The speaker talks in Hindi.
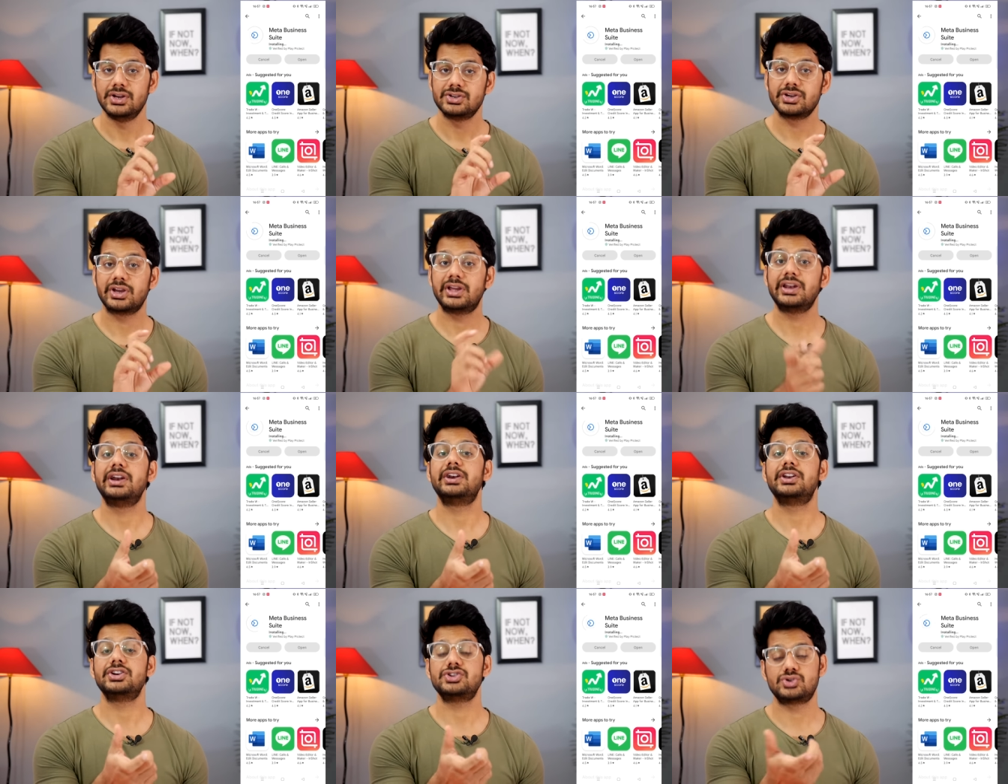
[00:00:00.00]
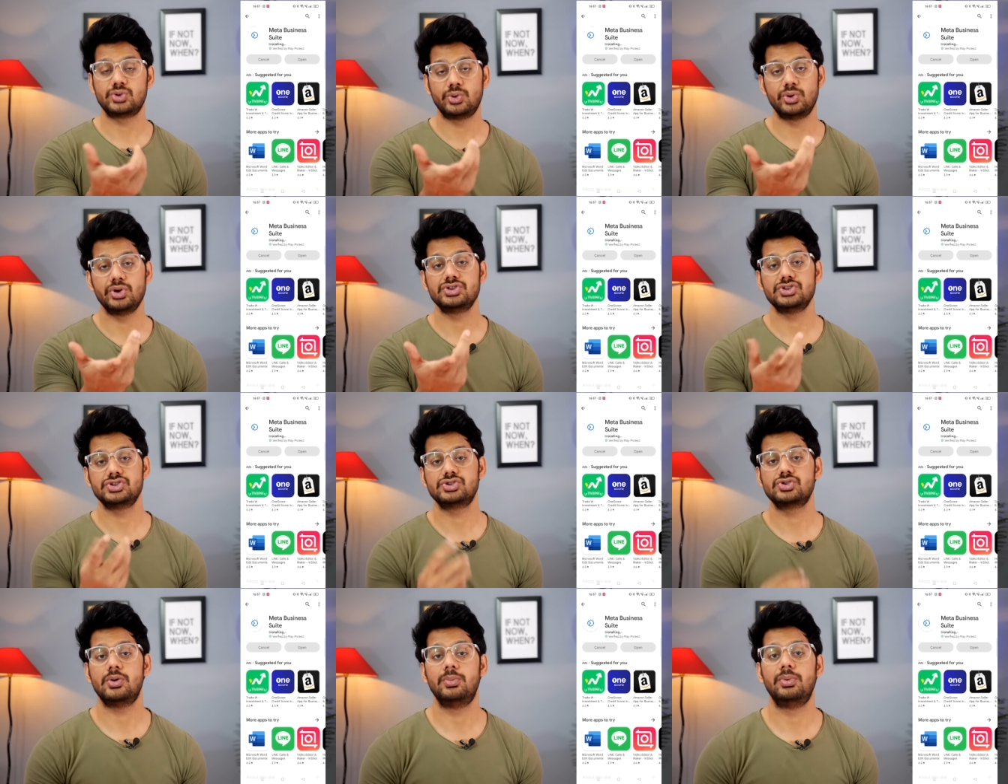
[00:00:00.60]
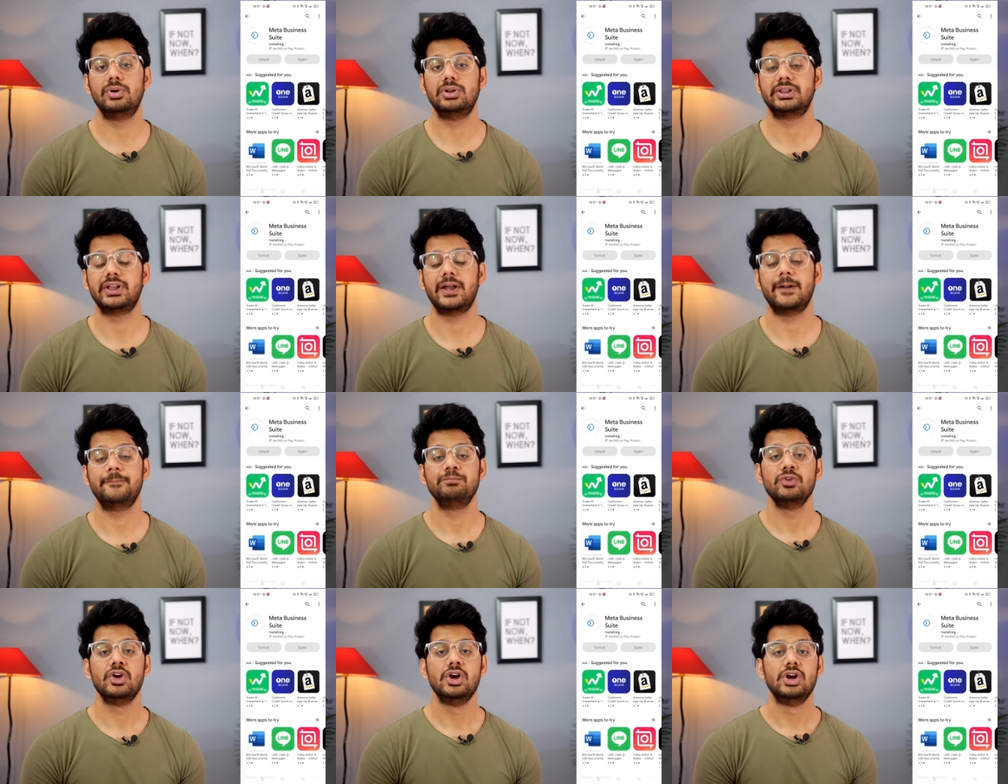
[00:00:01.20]
क्रिएटर स्टूडियो जिसको बोलते
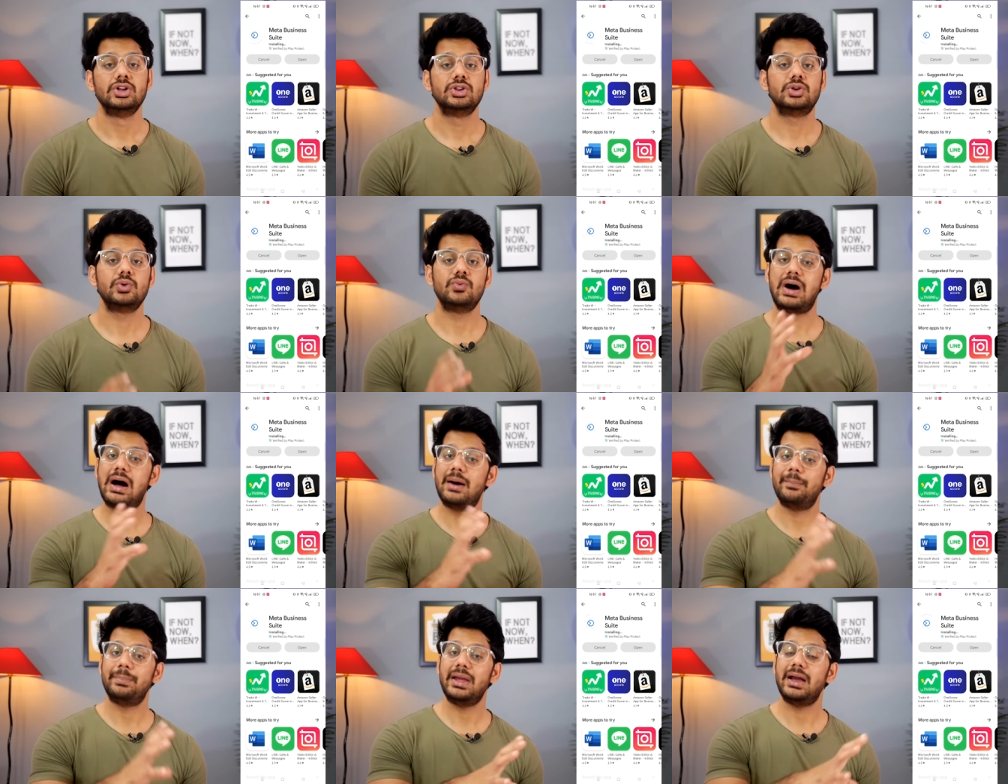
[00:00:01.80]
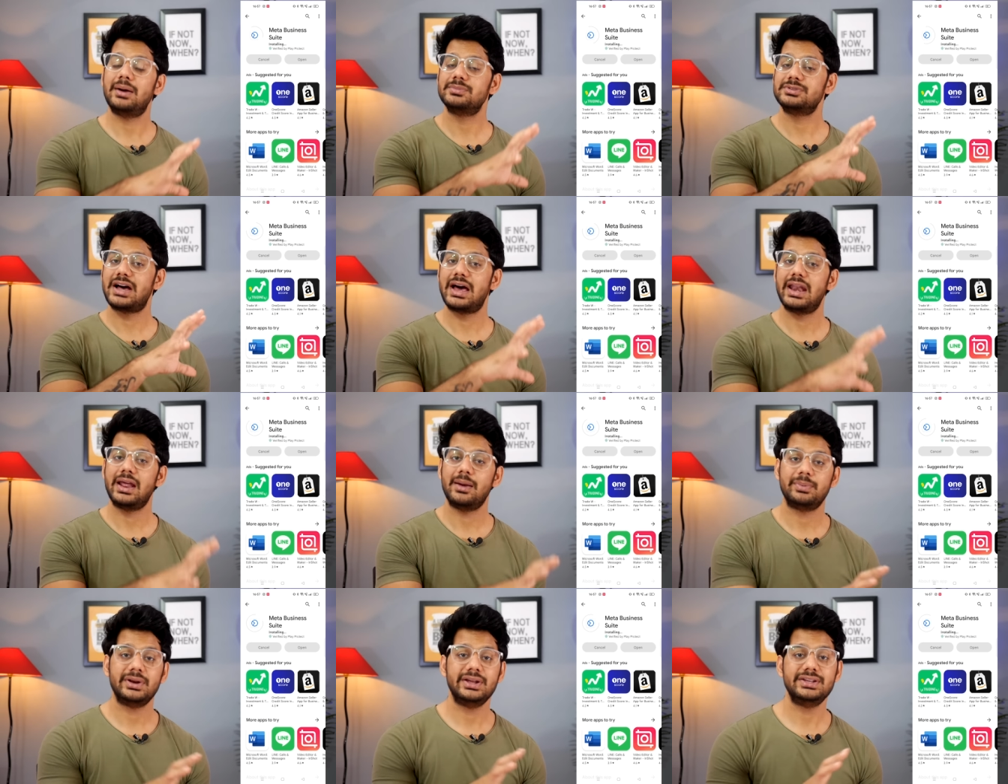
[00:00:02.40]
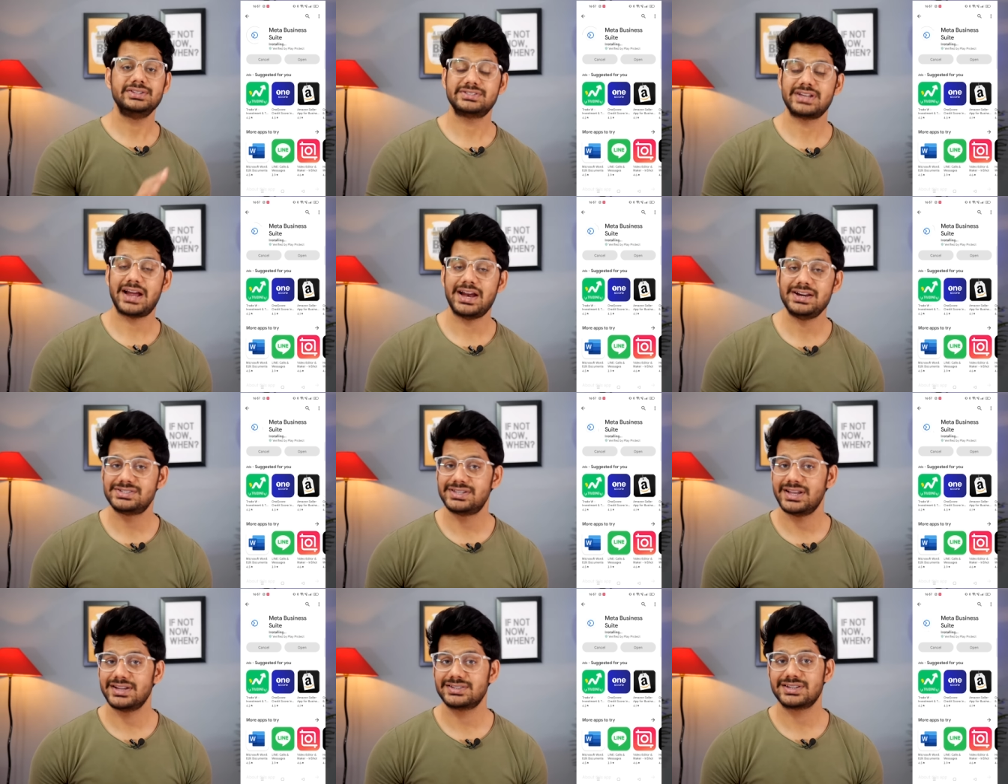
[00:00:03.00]
हैं तो वहां पे हम सारे अपने
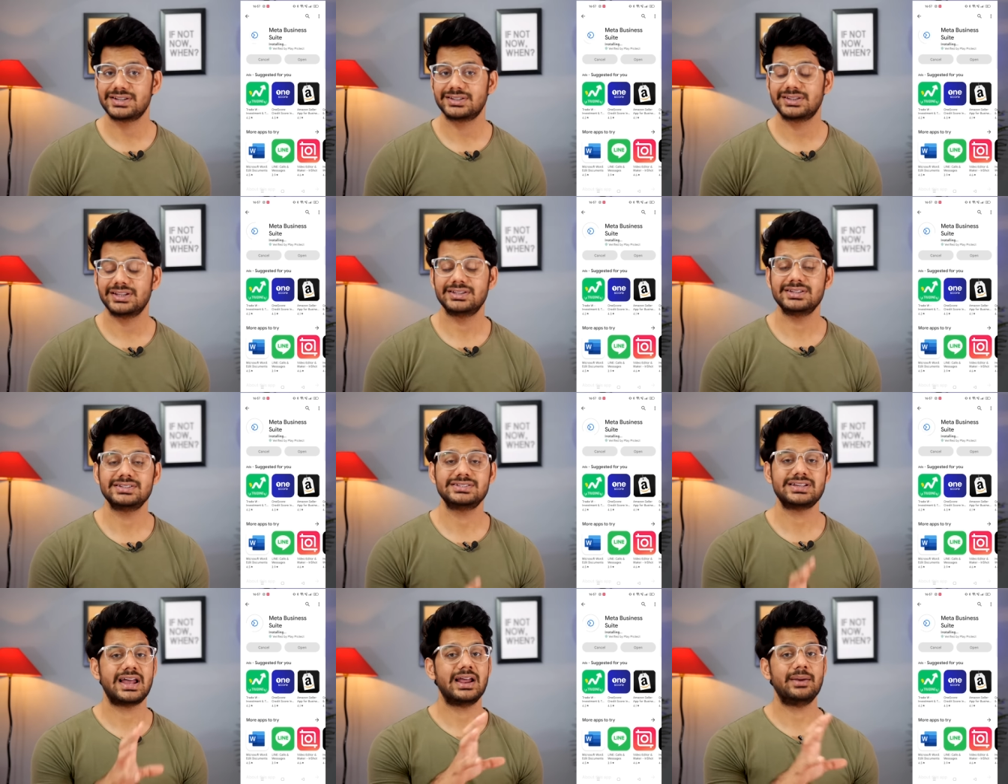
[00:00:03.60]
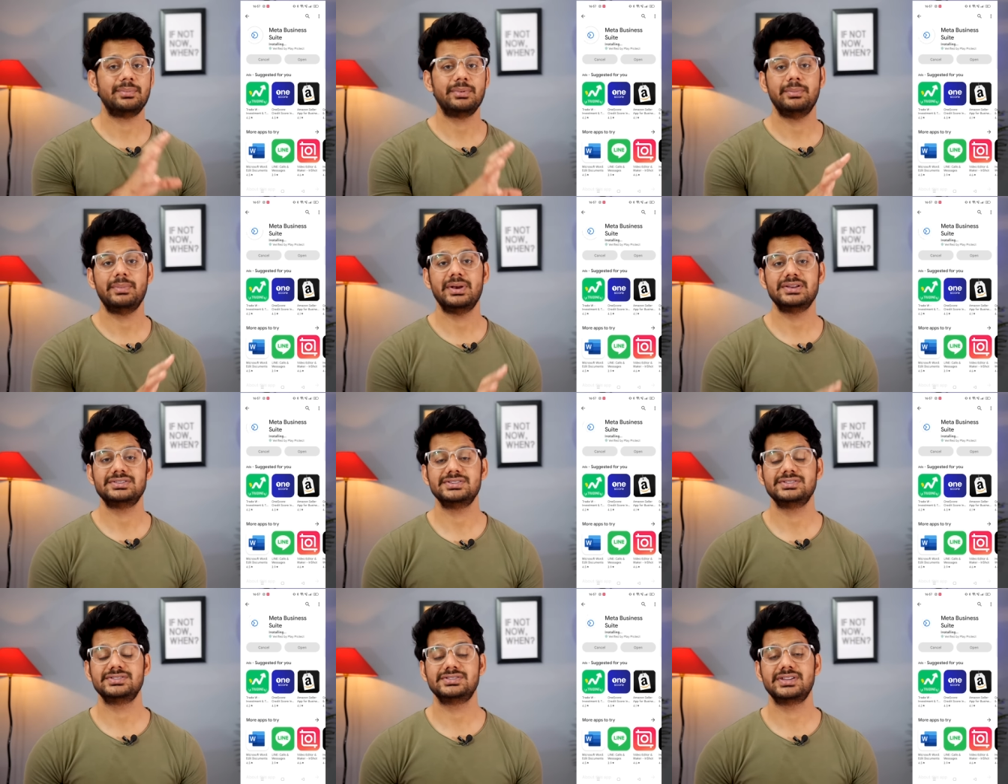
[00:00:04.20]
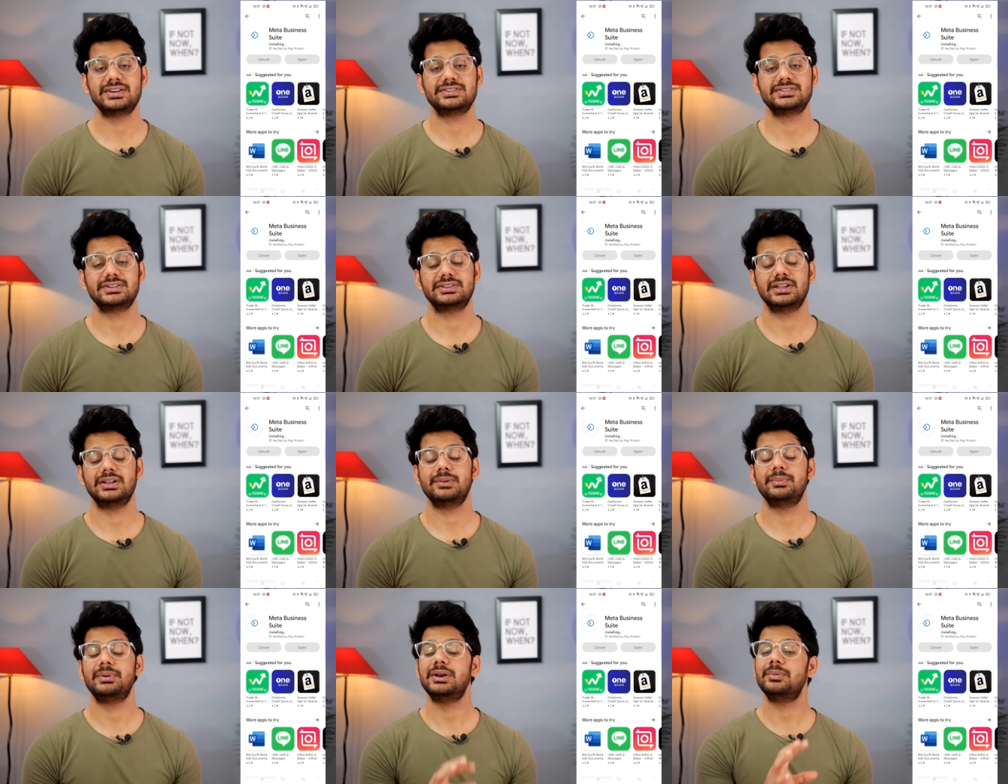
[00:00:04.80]
इंसाइट्स देख सकते थे सारे अपने मैसेज देख
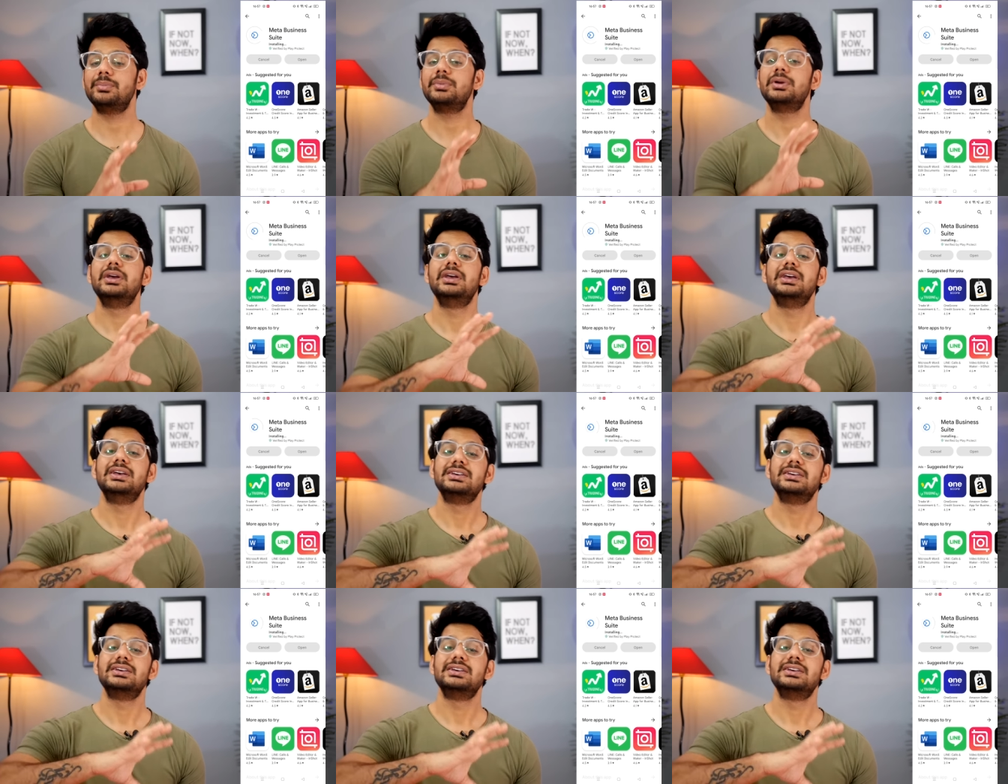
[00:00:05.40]
सकते थे मतलब